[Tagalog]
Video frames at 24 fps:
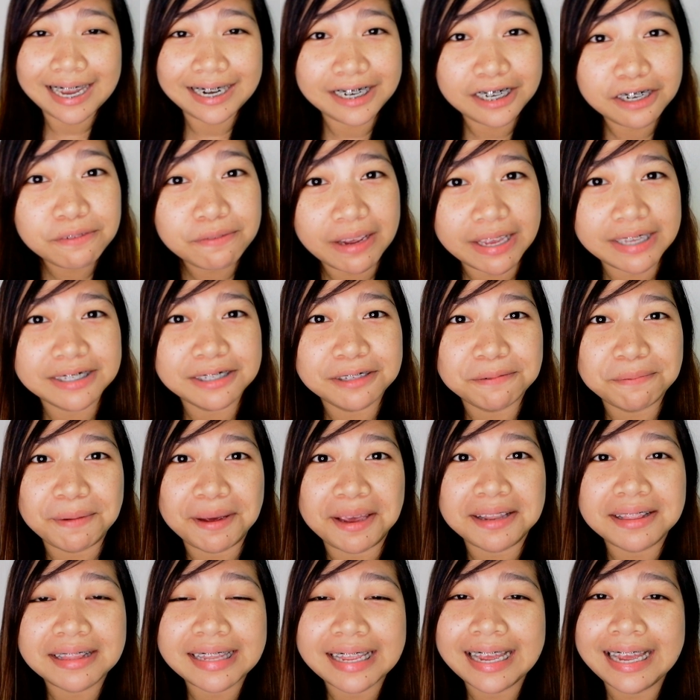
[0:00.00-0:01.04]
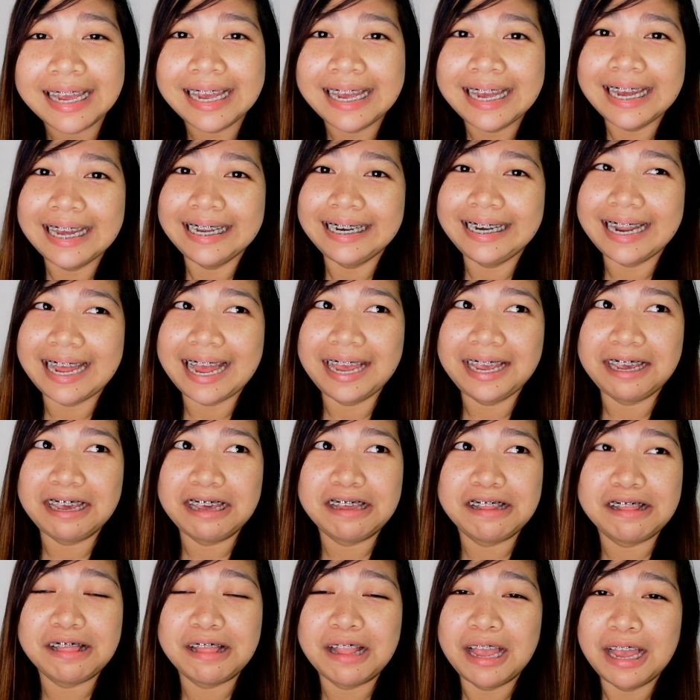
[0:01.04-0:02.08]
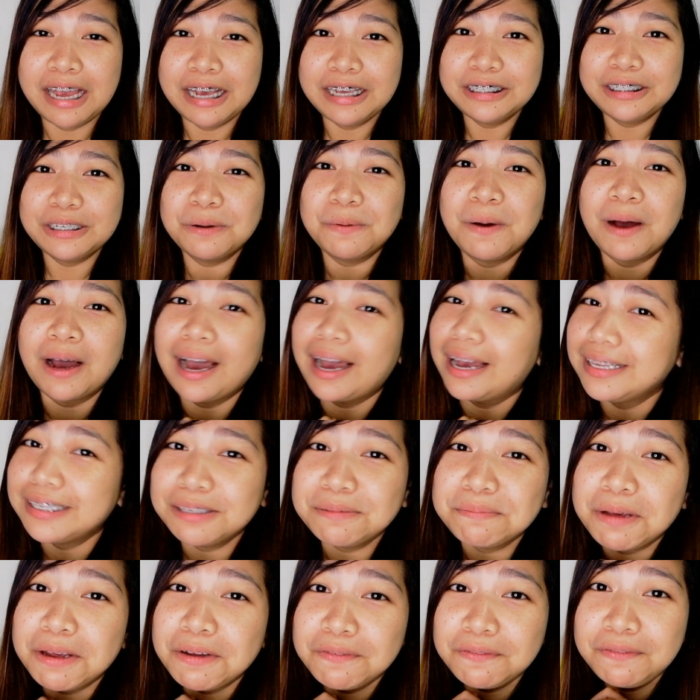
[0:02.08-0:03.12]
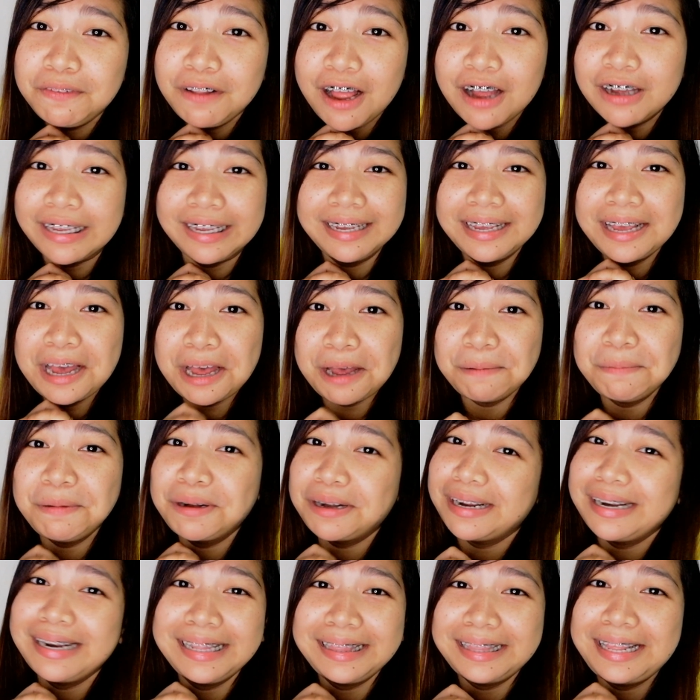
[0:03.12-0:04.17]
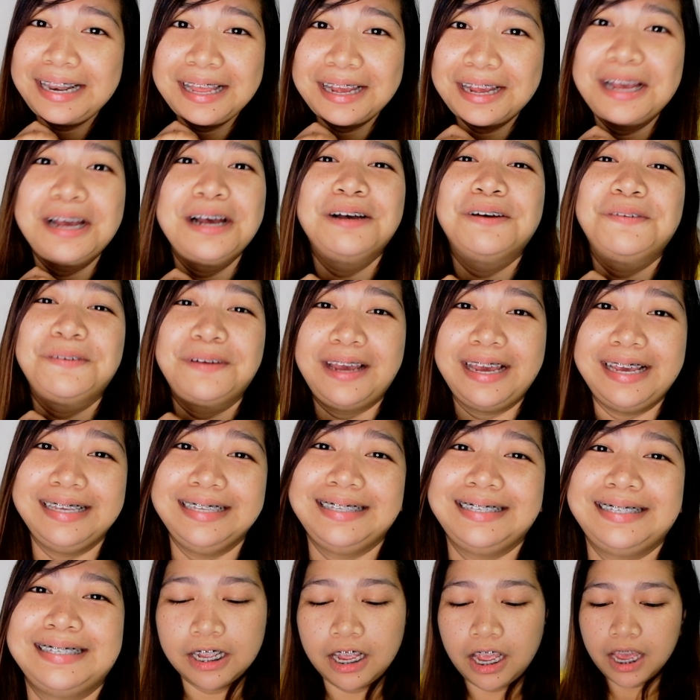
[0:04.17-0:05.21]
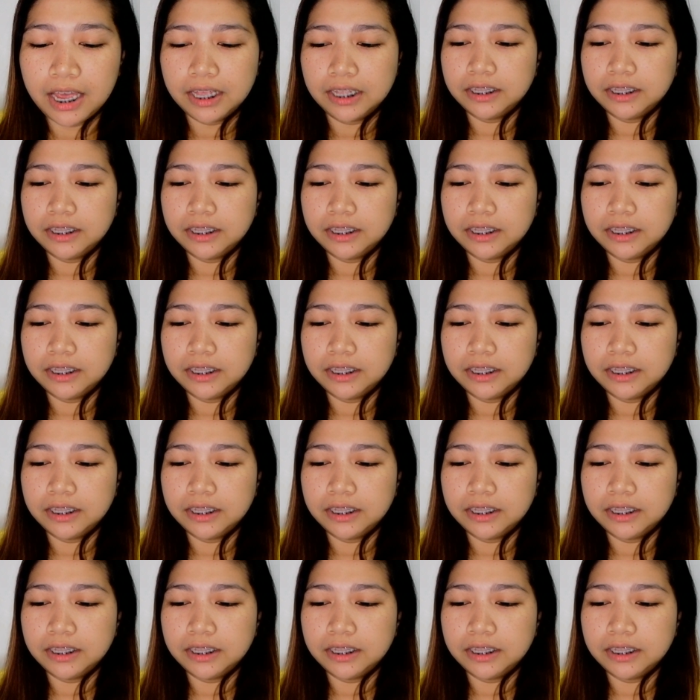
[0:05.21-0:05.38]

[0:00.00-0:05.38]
an investment dahil sa wakas may vlogging camera na talaga ako guys.